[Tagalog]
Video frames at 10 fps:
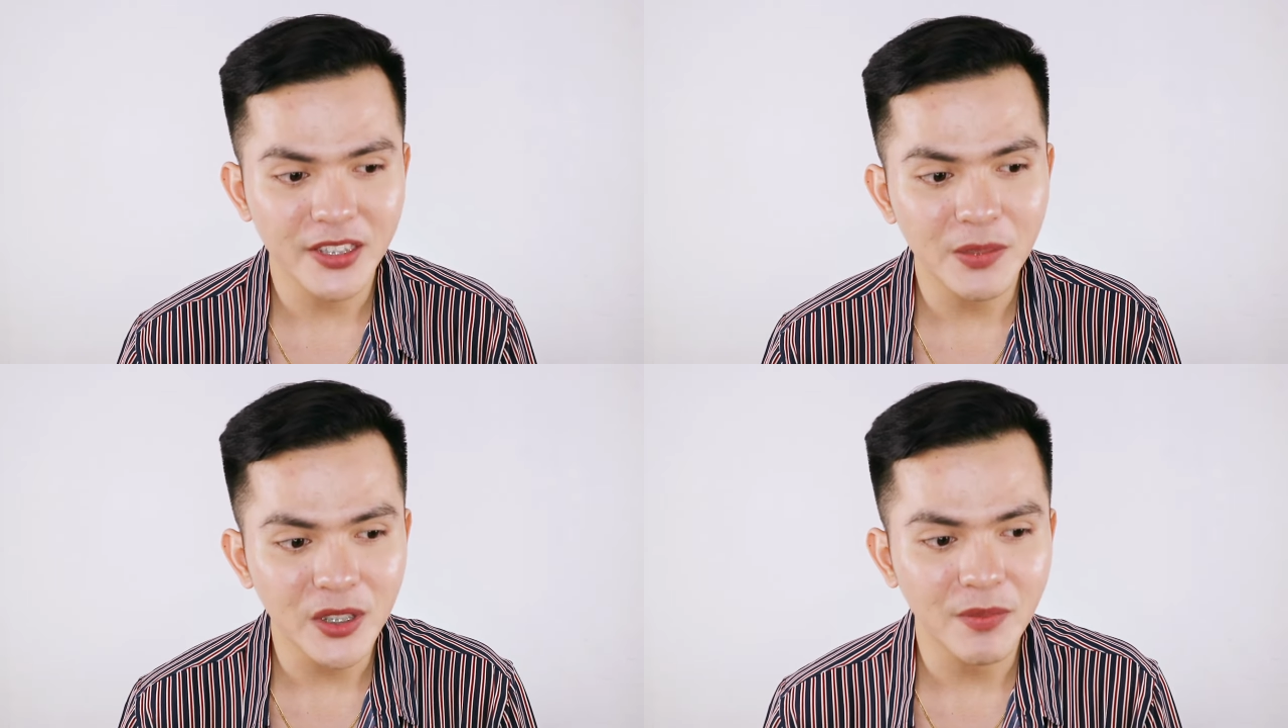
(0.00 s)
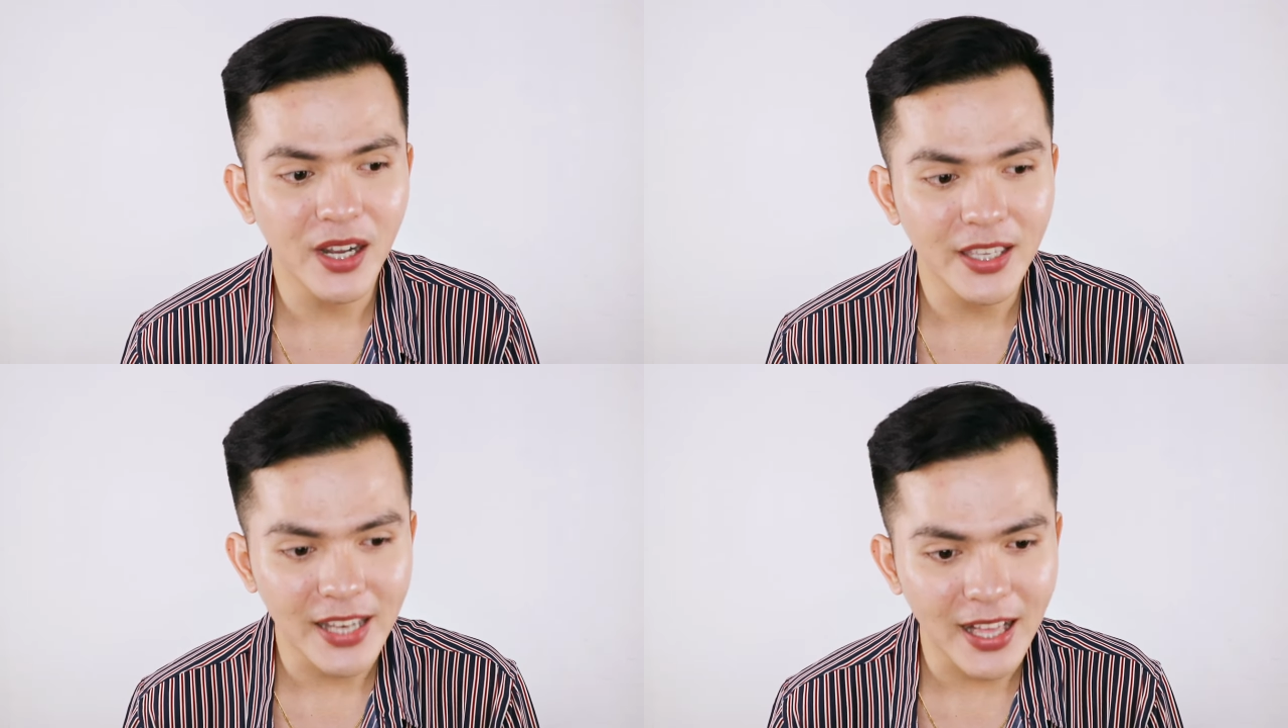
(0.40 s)
hindi mo
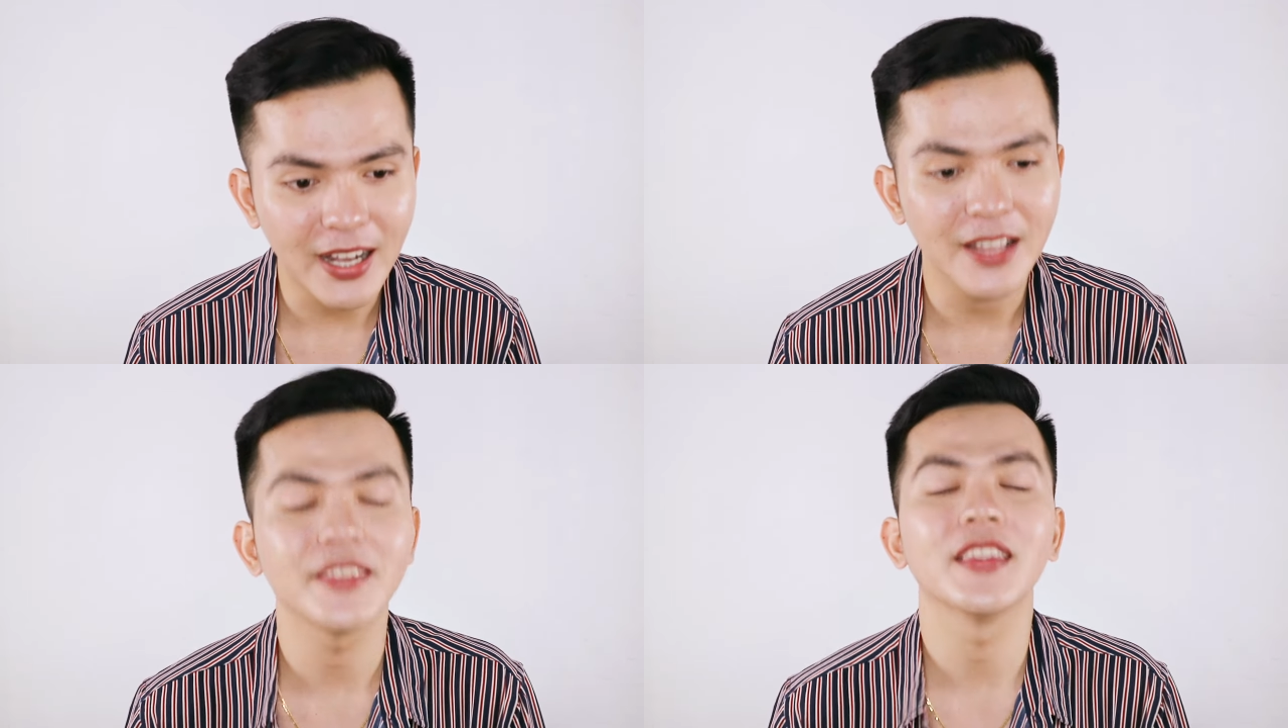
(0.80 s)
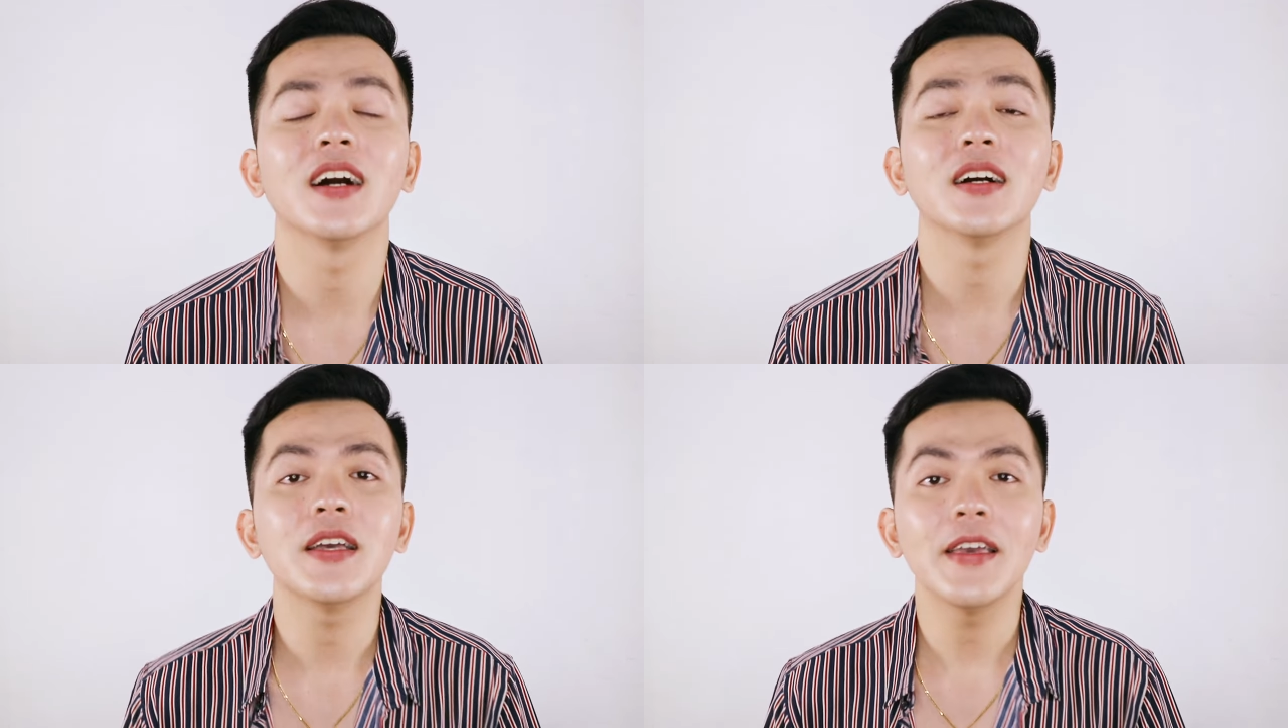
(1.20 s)
naman kailangan
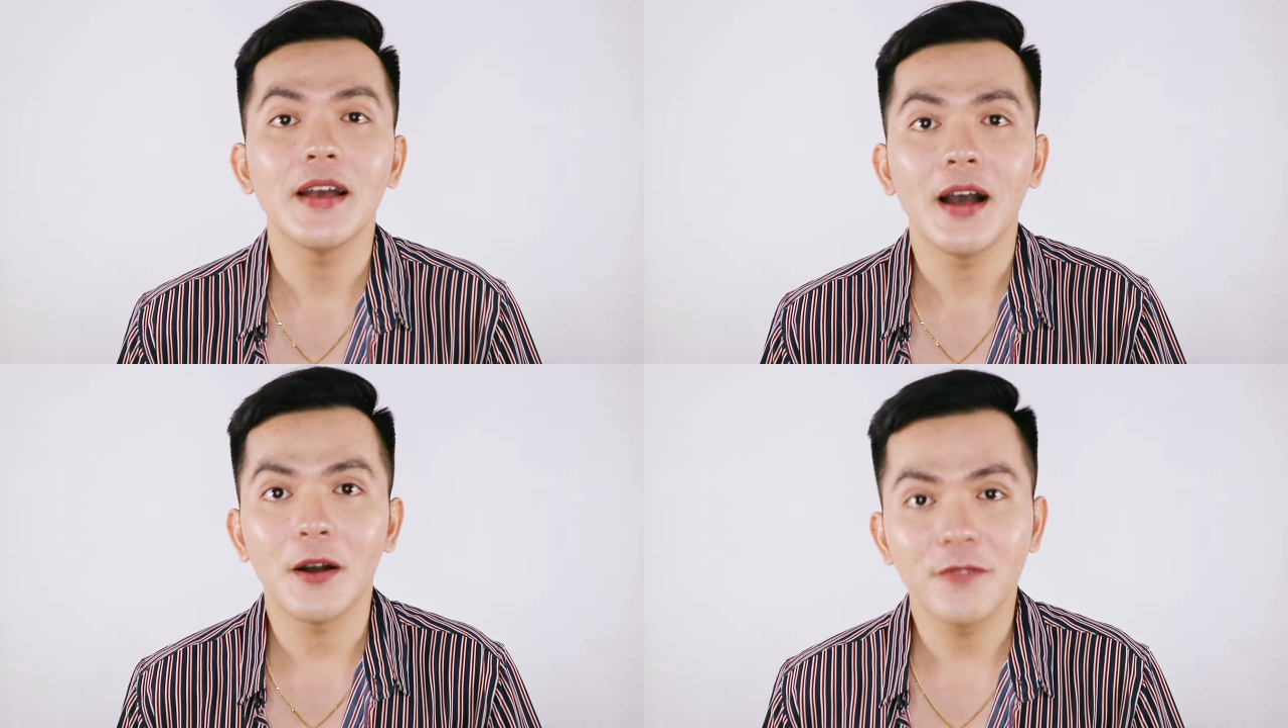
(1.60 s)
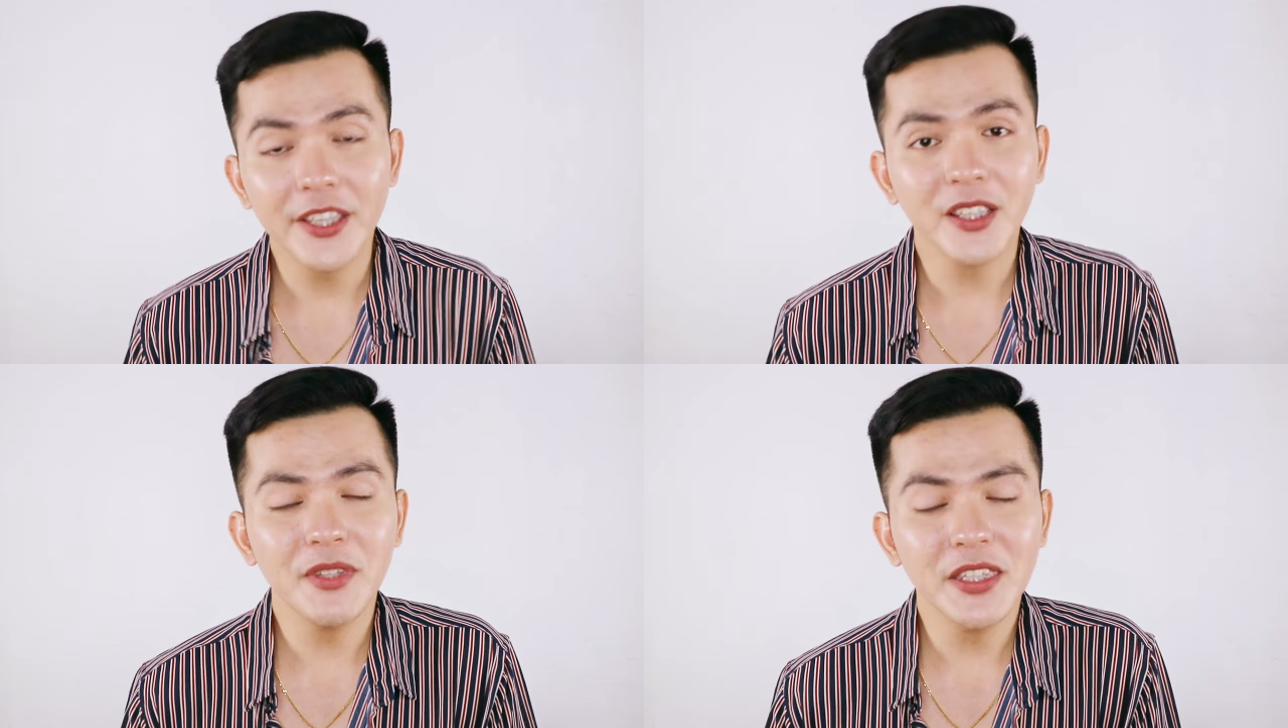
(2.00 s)
ng uh,
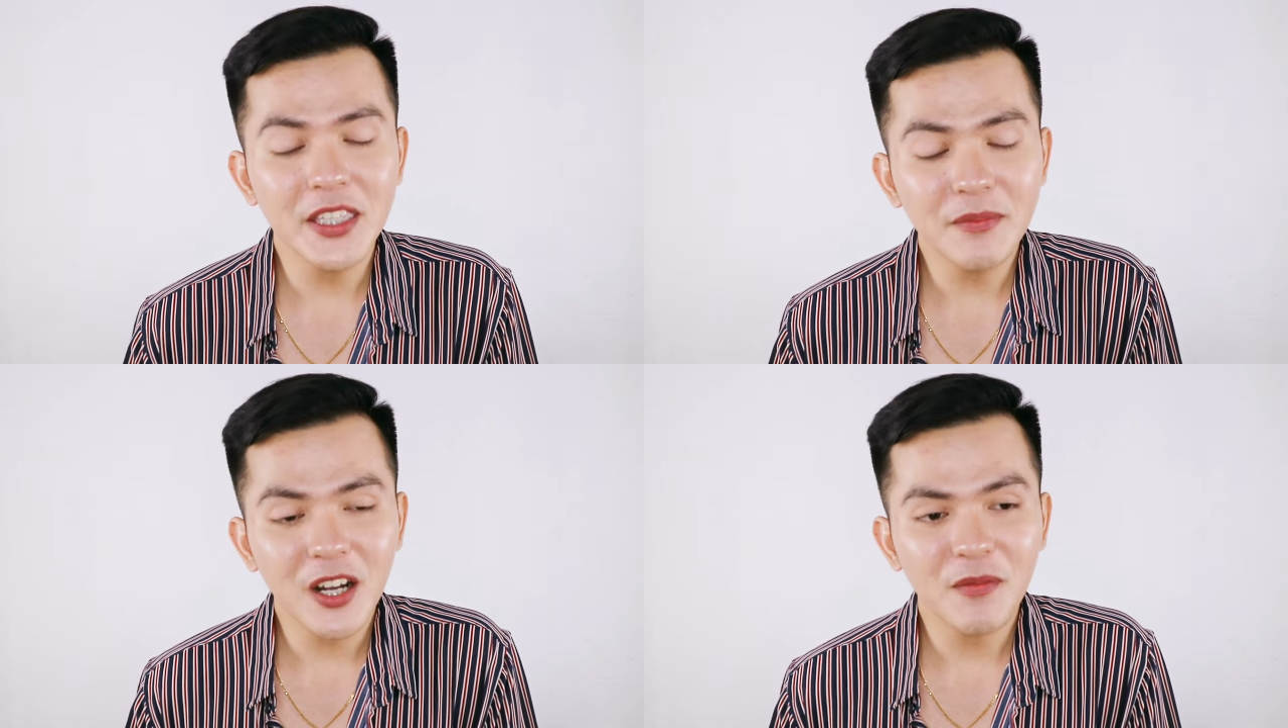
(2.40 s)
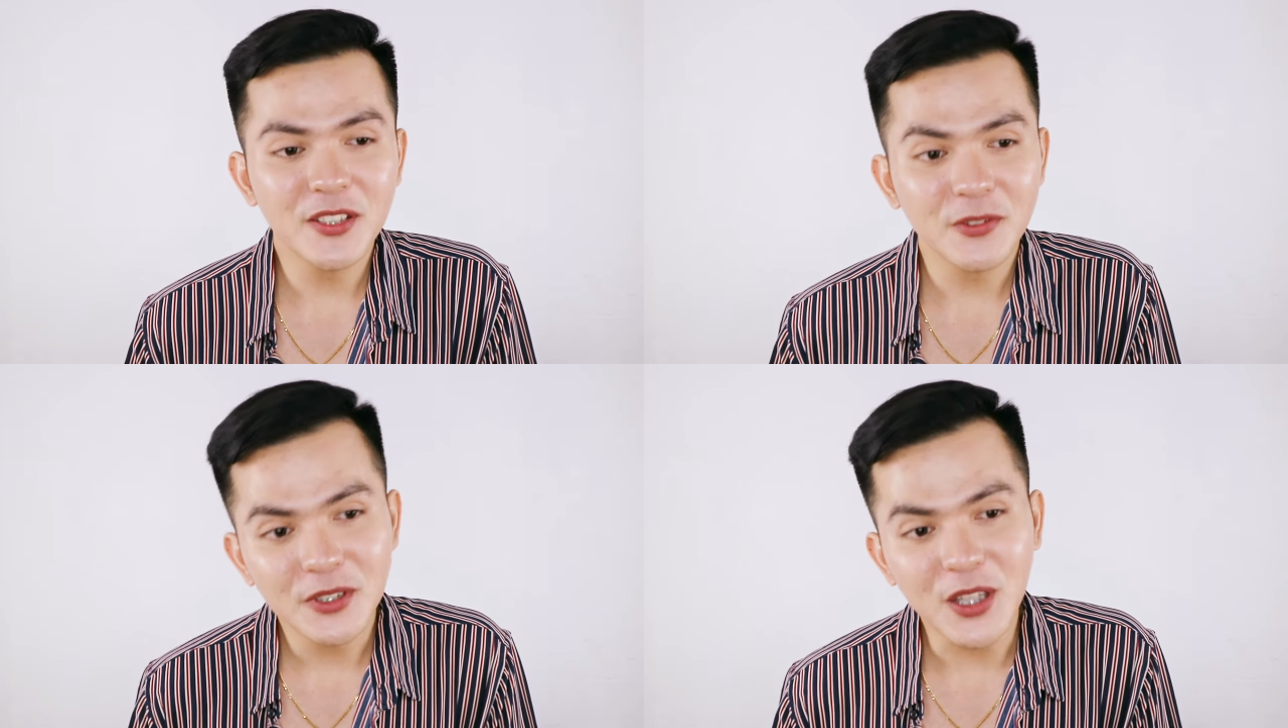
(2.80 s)
vitamin E mga best.